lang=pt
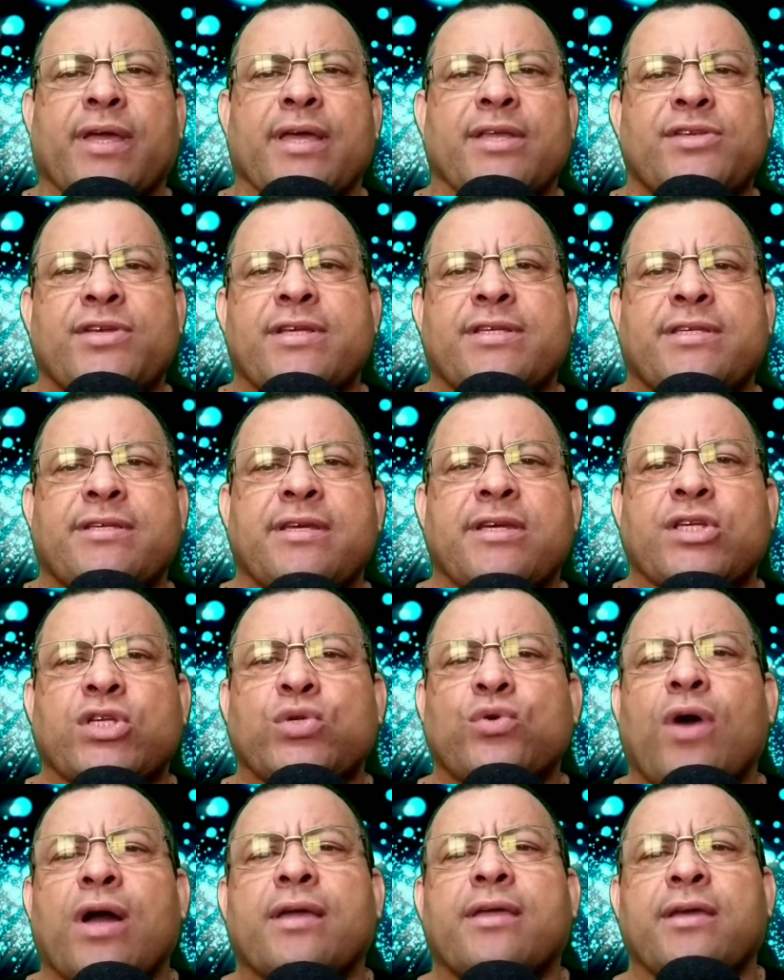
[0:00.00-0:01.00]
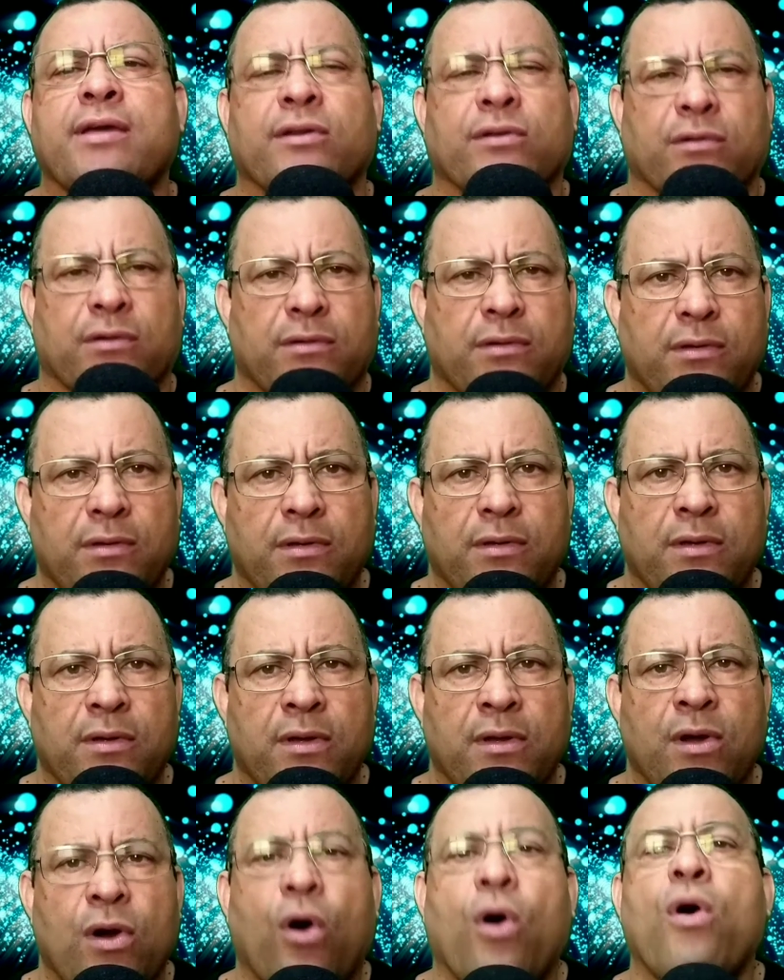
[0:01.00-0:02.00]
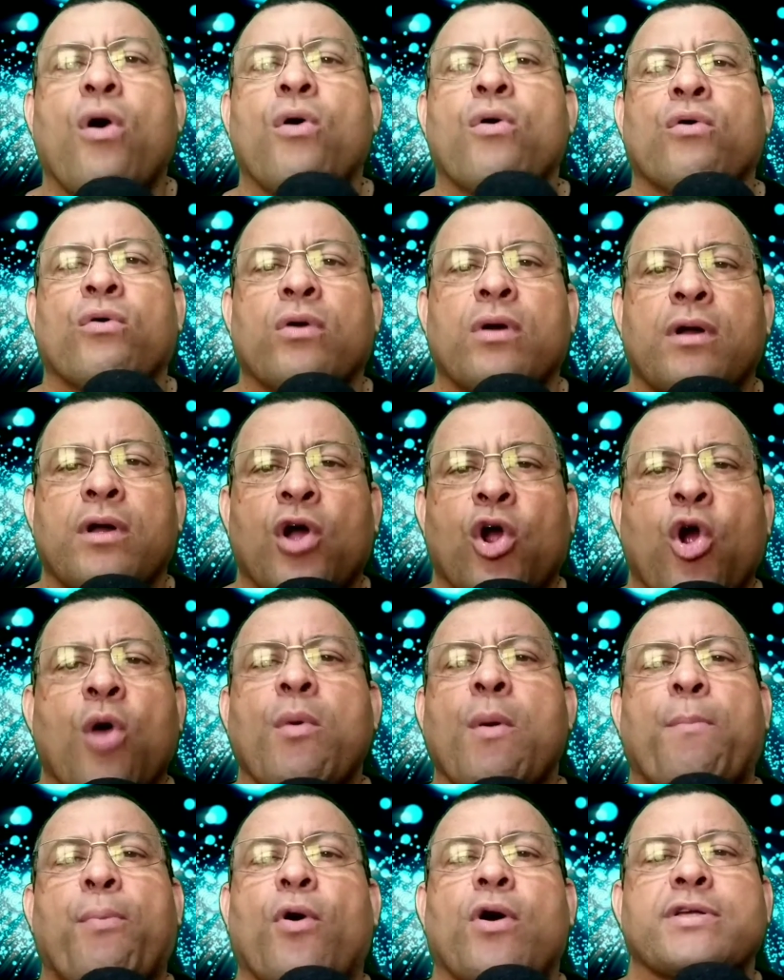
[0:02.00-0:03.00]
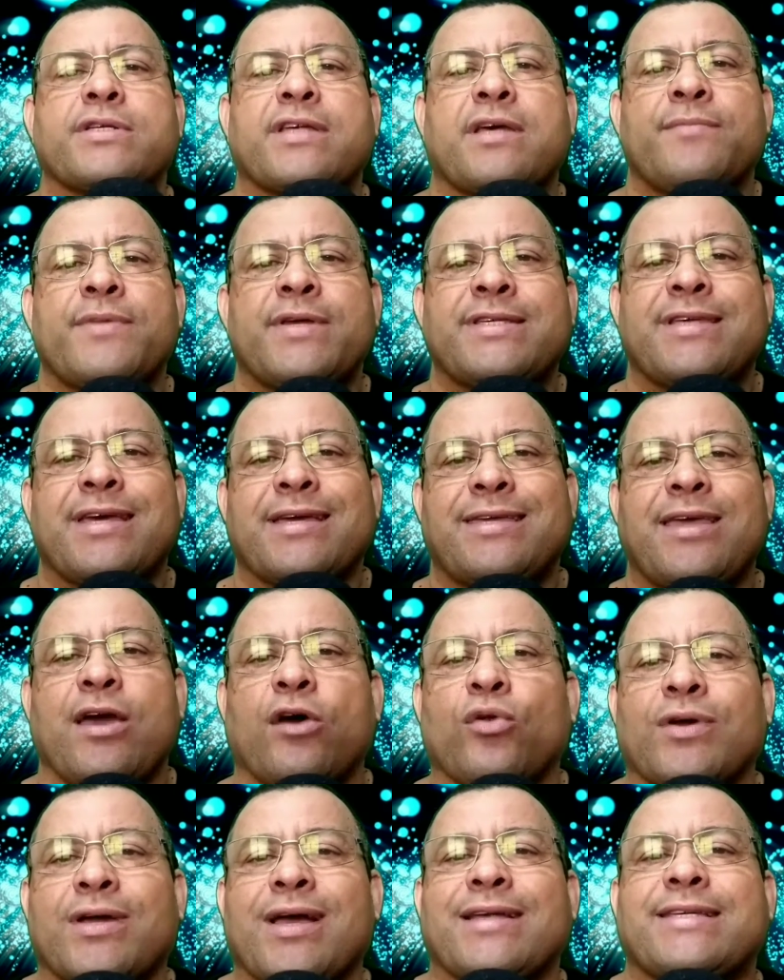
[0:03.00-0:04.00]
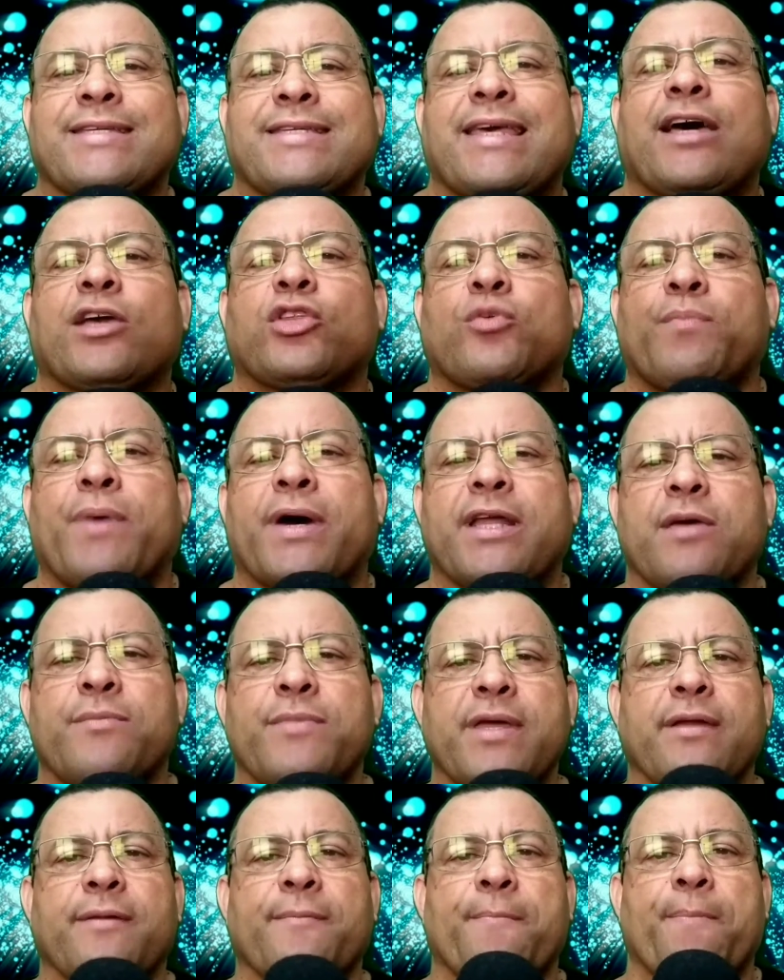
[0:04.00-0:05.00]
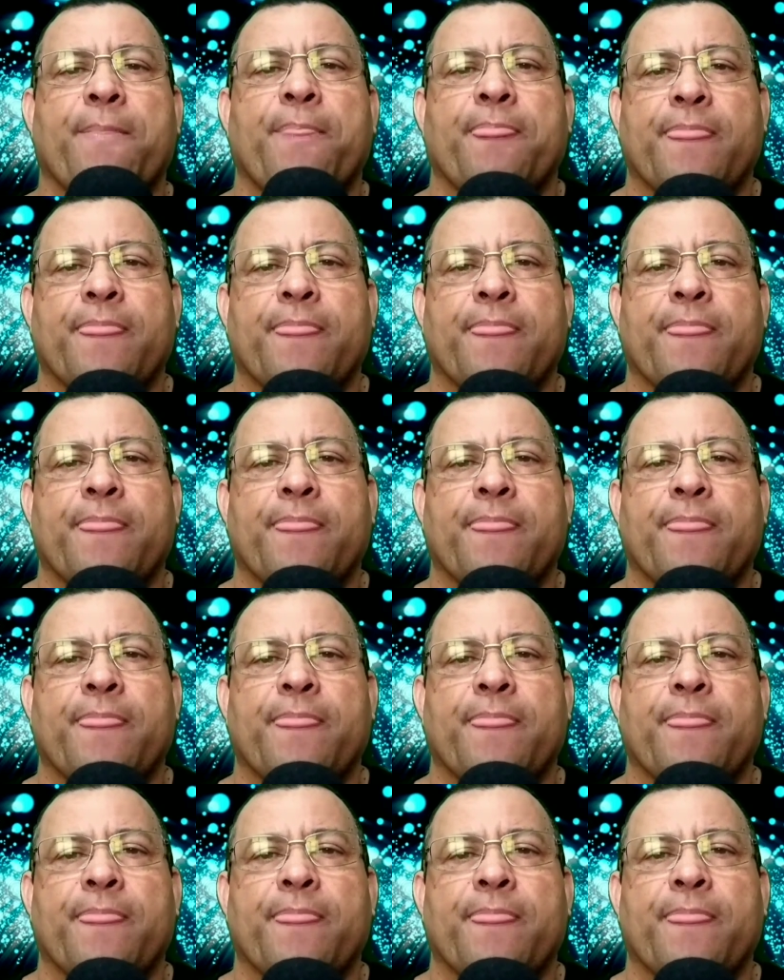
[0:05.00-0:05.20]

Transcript: por que disse isso ou aquilo? Ou como posso saber se aqui é o lugar certo para mim?